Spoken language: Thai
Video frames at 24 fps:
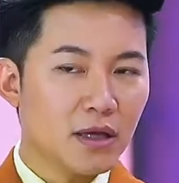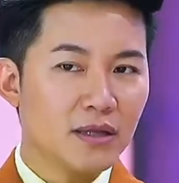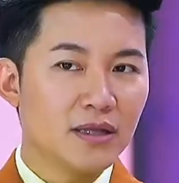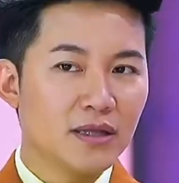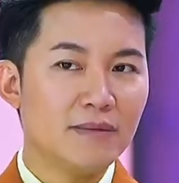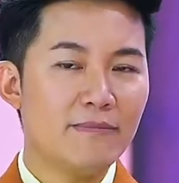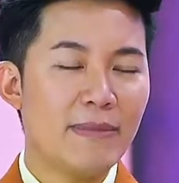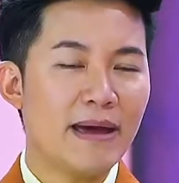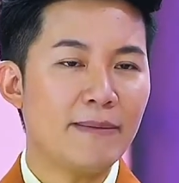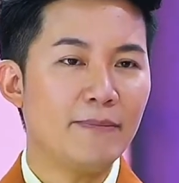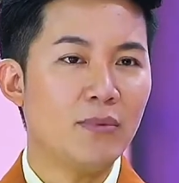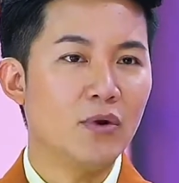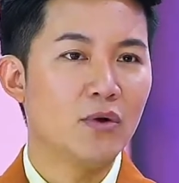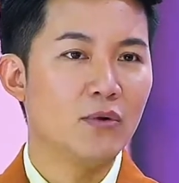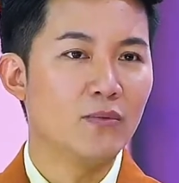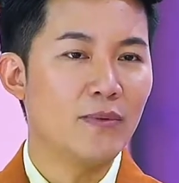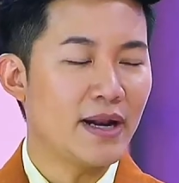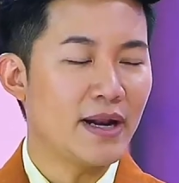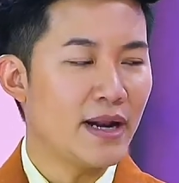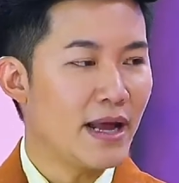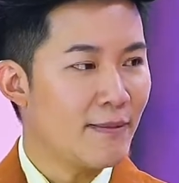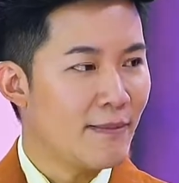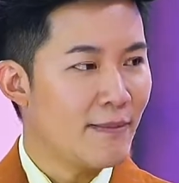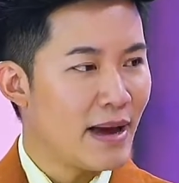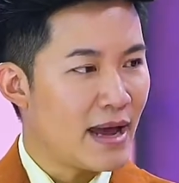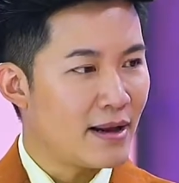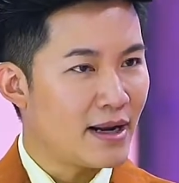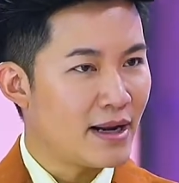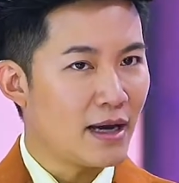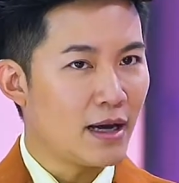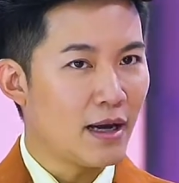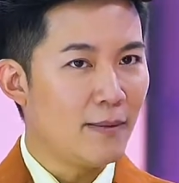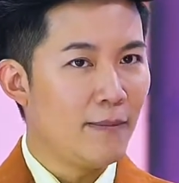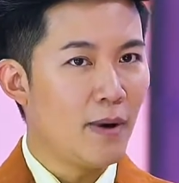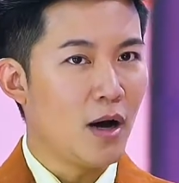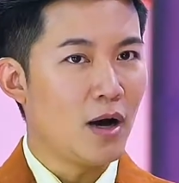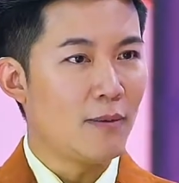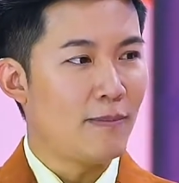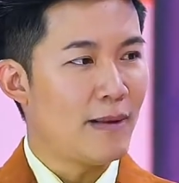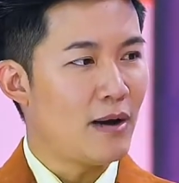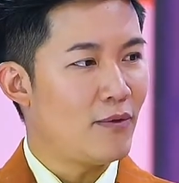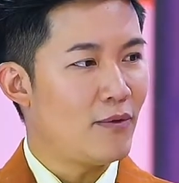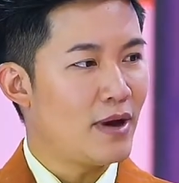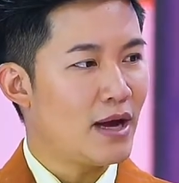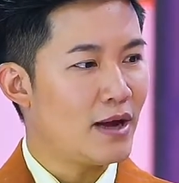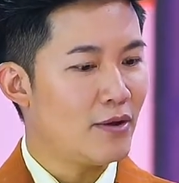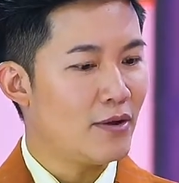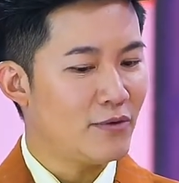นตอนที่แม่โบแวนด้ามาเนี่ยเขาบอกมา
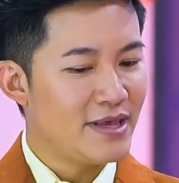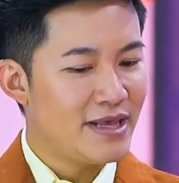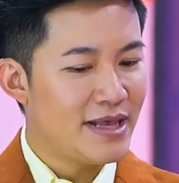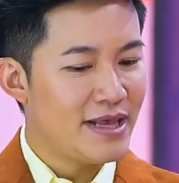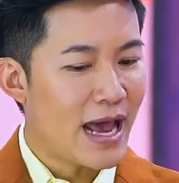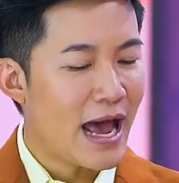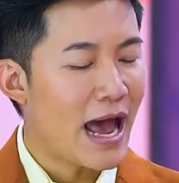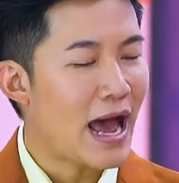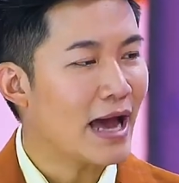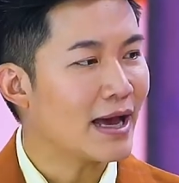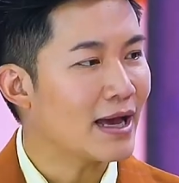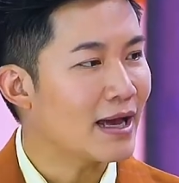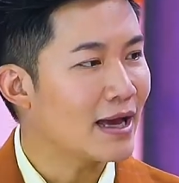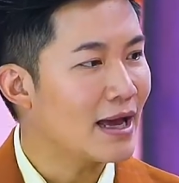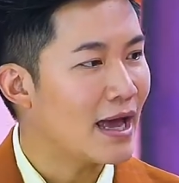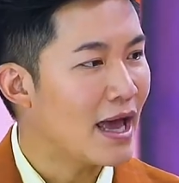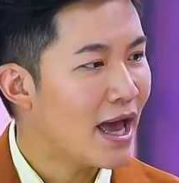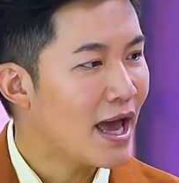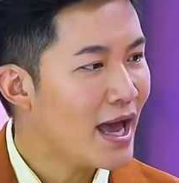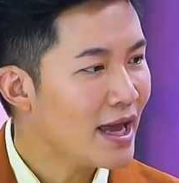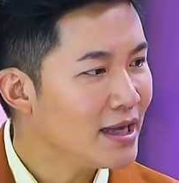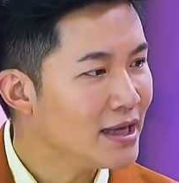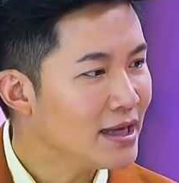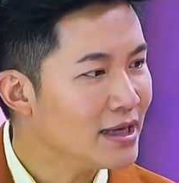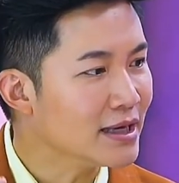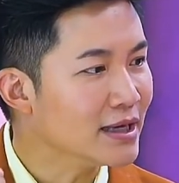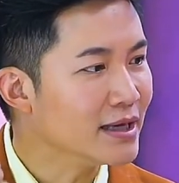ว่าเขาอยากให้